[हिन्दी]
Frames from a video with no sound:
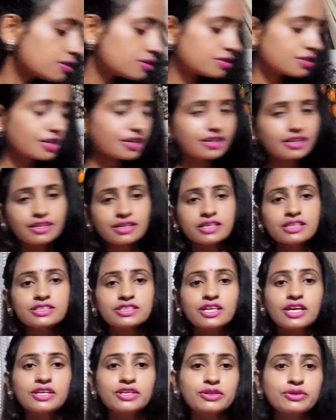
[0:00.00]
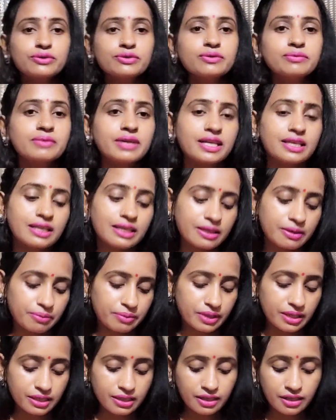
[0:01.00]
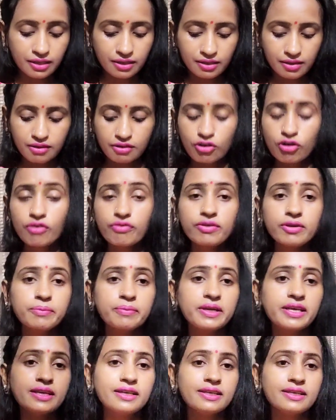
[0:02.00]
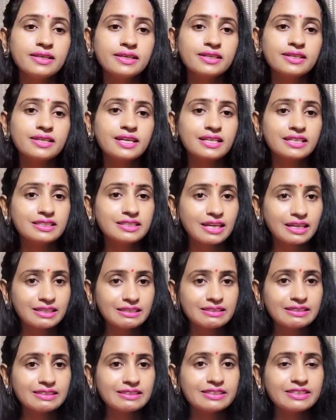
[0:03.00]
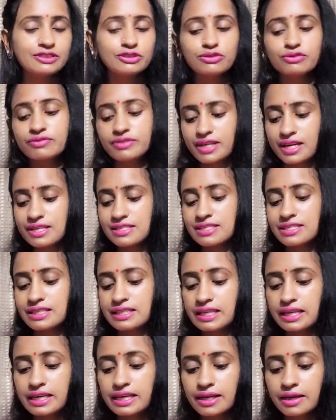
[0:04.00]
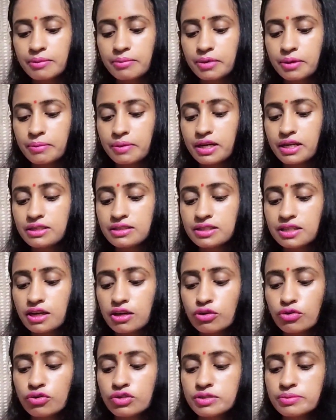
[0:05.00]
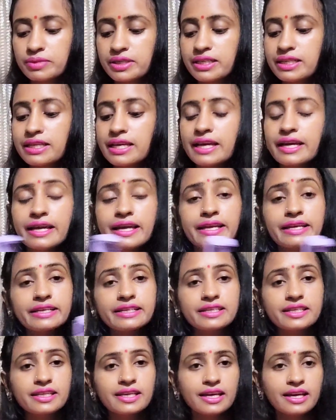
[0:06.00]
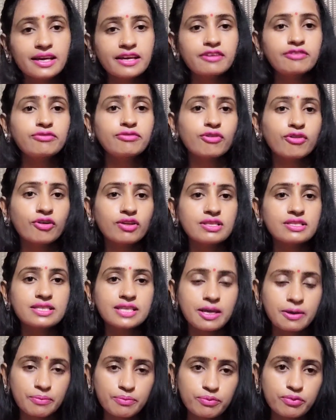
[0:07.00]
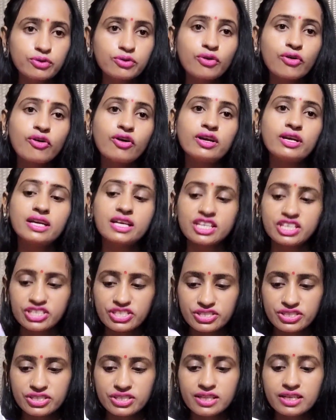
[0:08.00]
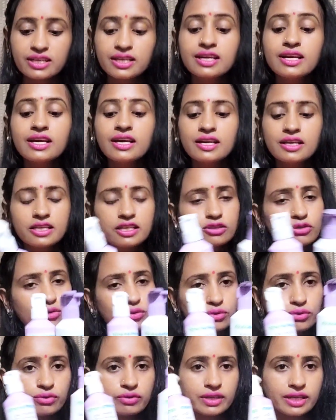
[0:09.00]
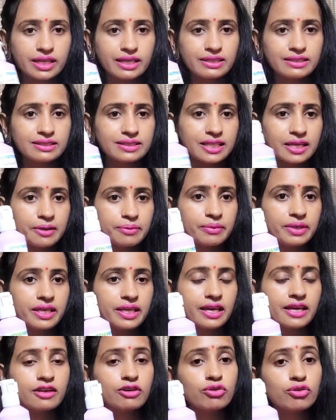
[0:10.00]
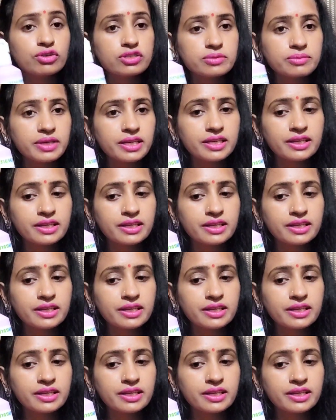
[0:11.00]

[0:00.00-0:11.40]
शेयर करने जा रही हूँ मैंने अभी ऑफ़र में ही ये ख़रीदारी की थी तो फ्रेंड्स ये है मामा अर्थ का मेरी है एंटी हेयर फॉल शैम्पू और कंडीशनर ये दोनों एक सेम ही है रोज